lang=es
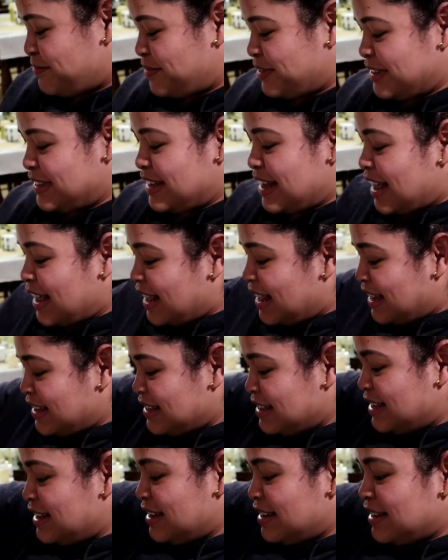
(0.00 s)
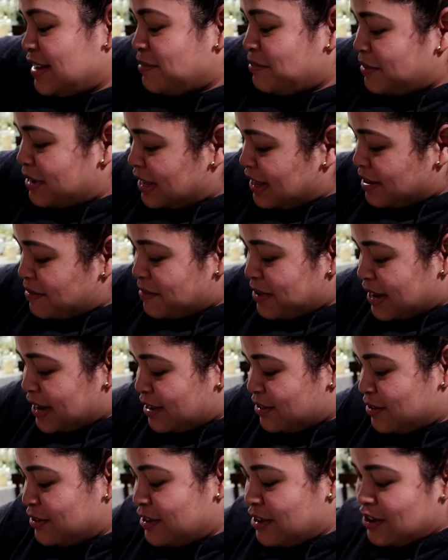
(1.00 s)
pues ya que insisten, ¿verdad,
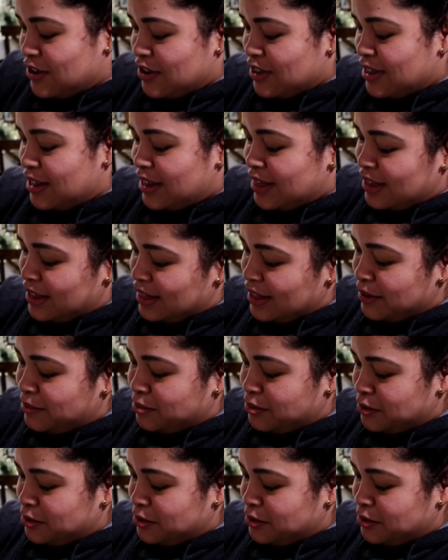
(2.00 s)
amigas? Una ayudadita,